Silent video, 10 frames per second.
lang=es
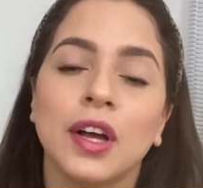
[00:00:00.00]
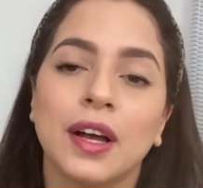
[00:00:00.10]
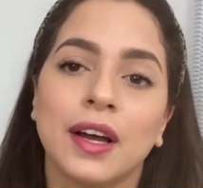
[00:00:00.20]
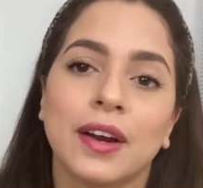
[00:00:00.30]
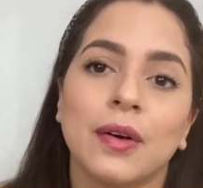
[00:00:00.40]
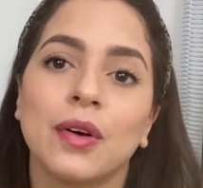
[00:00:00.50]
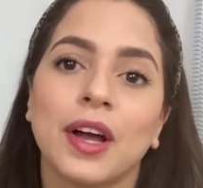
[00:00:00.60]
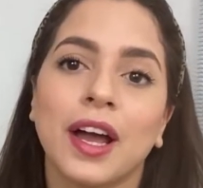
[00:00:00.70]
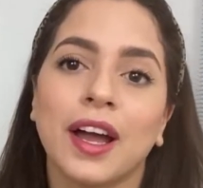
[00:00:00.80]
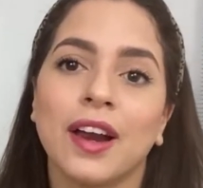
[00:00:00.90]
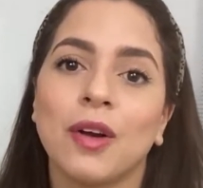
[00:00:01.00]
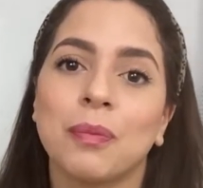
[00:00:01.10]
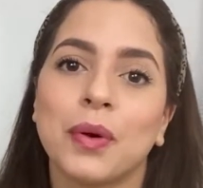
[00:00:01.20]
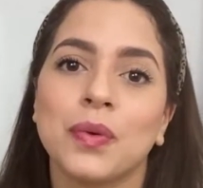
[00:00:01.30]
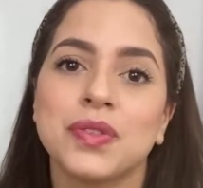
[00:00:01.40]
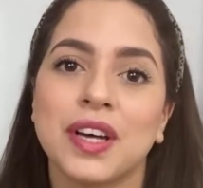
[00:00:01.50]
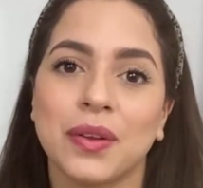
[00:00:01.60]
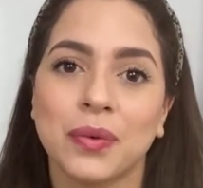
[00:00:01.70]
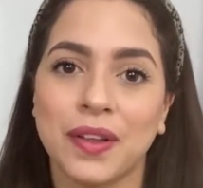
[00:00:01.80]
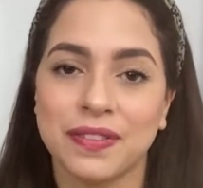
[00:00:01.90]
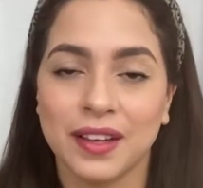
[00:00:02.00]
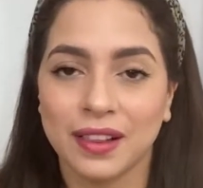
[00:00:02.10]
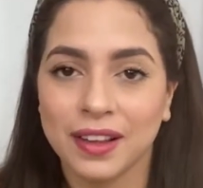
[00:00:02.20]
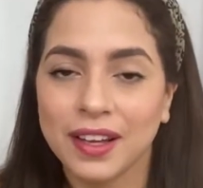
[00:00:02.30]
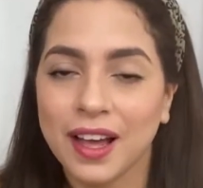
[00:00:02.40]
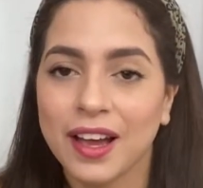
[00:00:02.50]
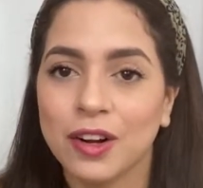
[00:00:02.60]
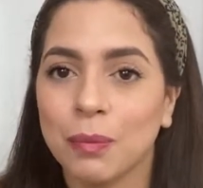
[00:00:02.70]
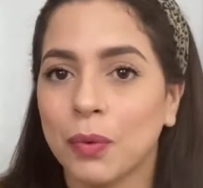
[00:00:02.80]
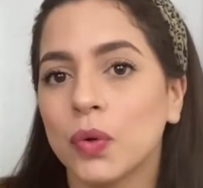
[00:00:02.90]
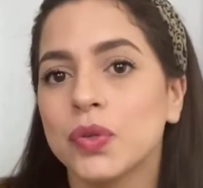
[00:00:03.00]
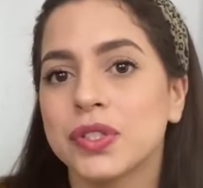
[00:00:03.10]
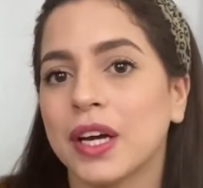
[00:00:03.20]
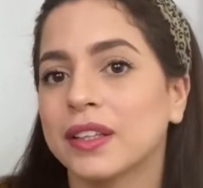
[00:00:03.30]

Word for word: Creo que lo puedo usar durante el día y lo puedo usar